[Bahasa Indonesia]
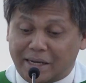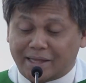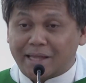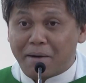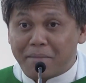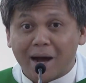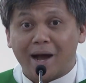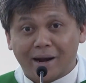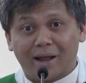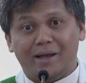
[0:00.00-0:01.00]

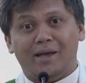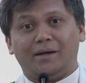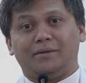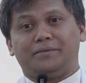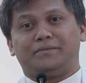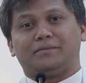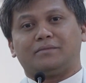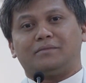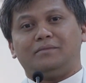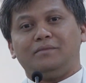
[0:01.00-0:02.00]
ketamakanlah yang
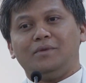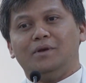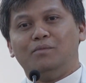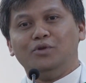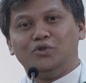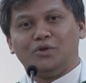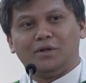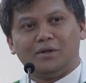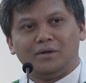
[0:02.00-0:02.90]
muncul.